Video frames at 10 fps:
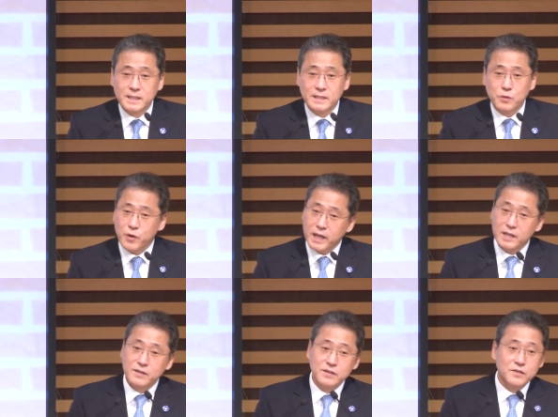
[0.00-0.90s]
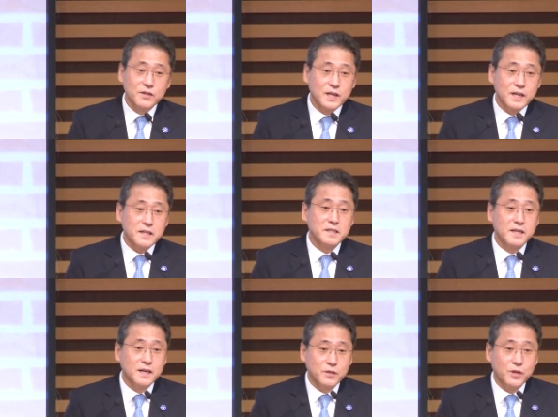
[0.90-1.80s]
또 과연 그럴까 하는
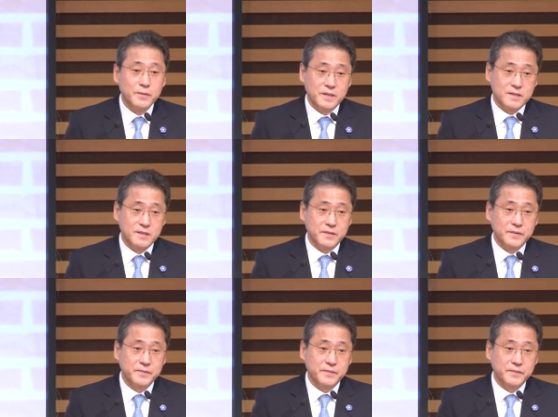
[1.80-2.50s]
생각을 또 해봤어요.